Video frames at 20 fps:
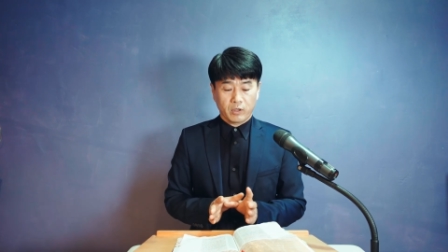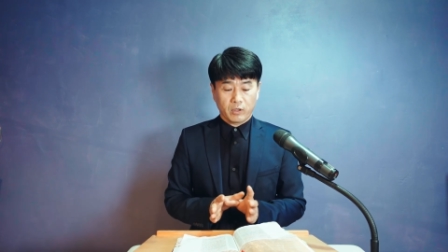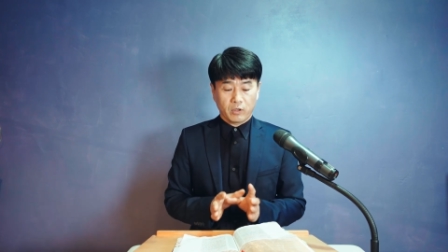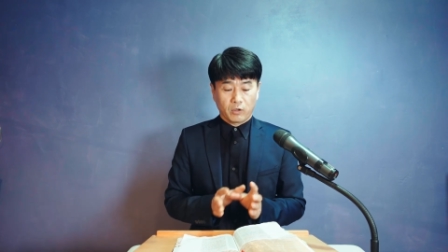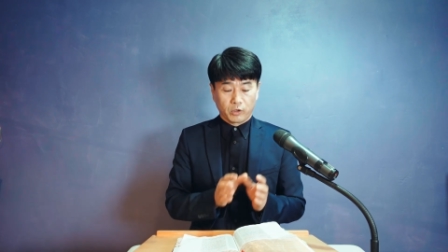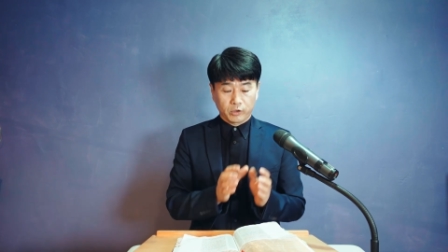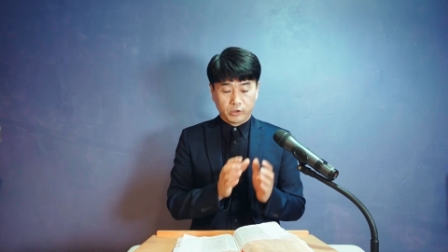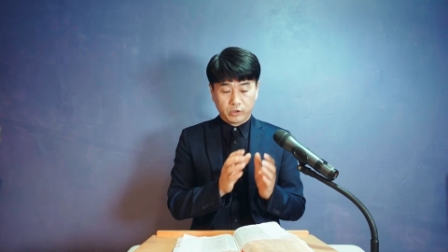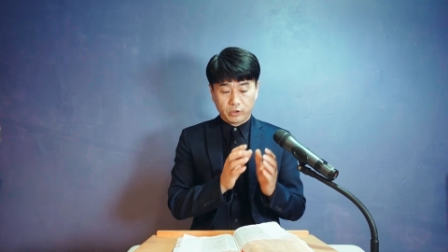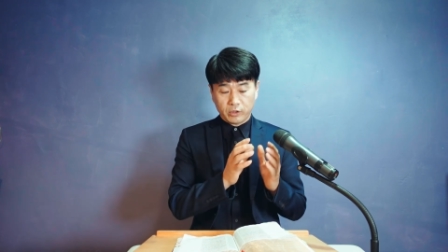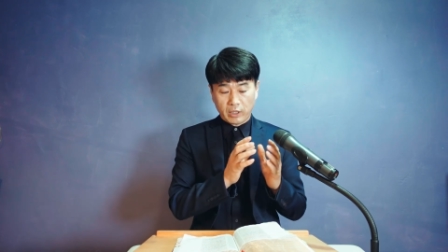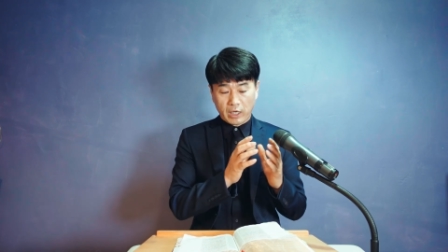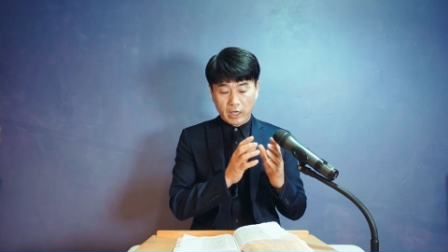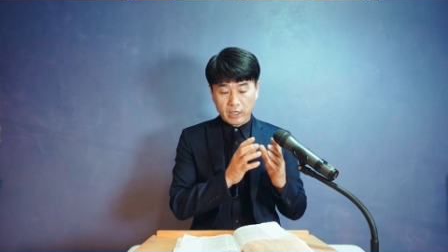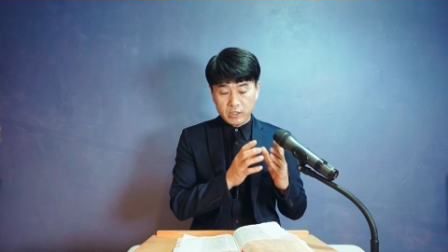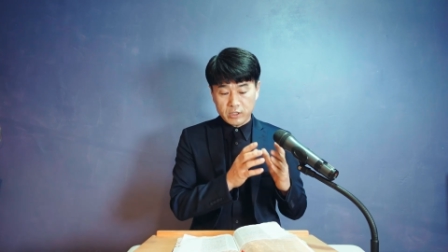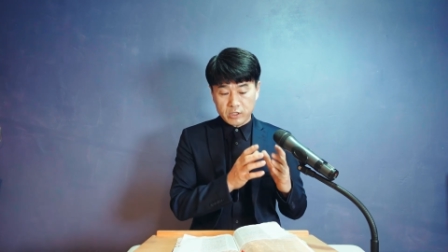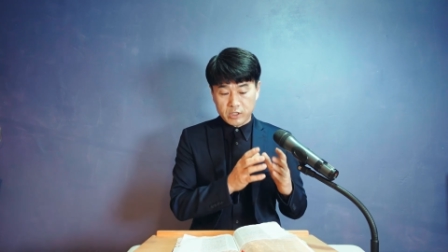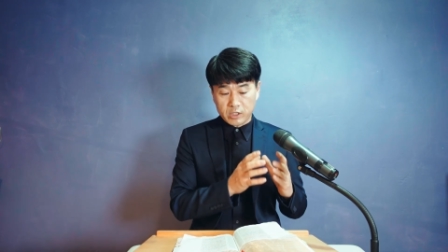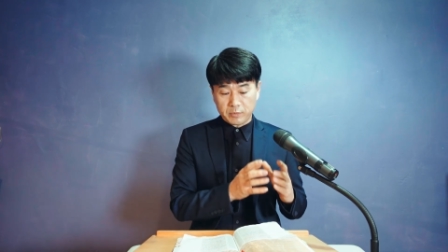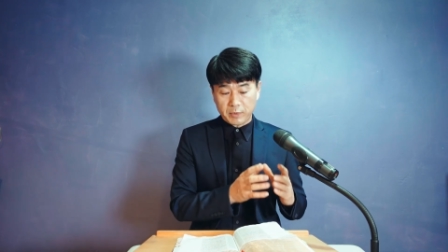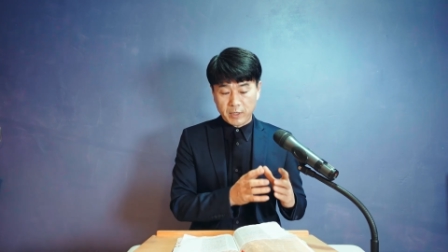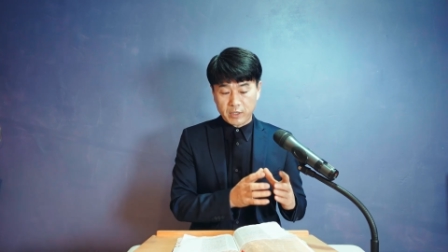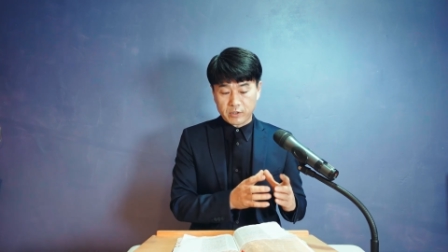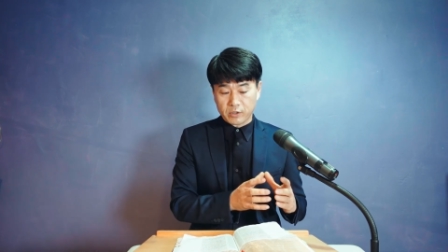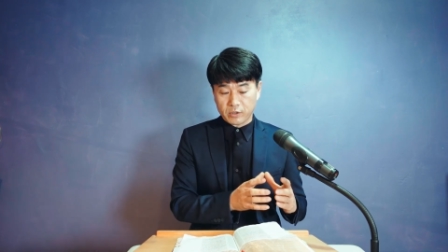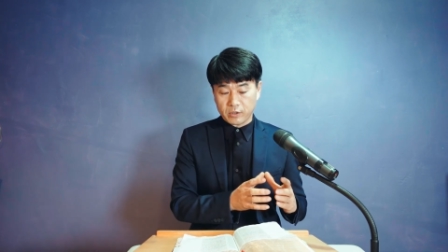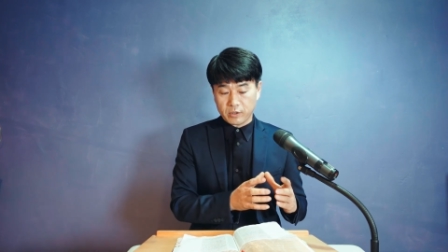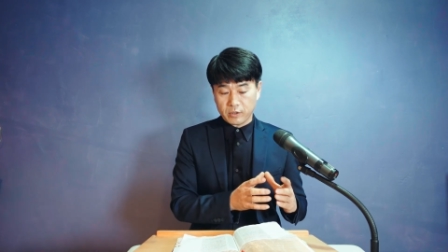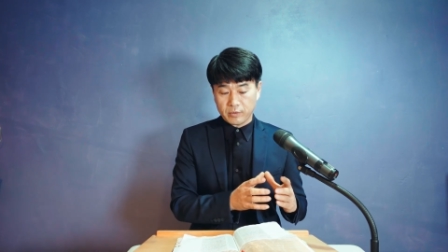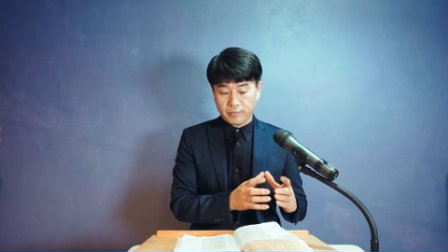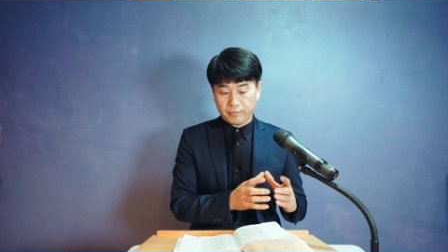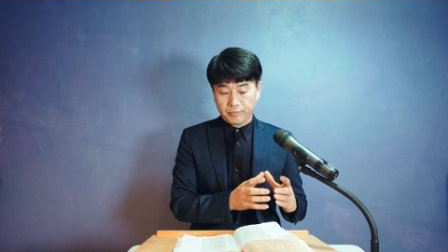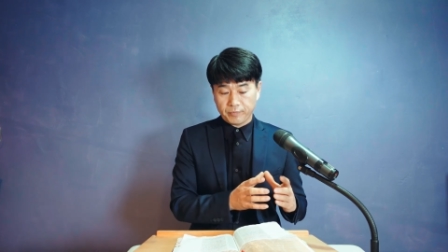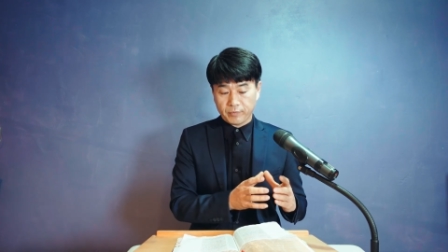어떤 한 집에서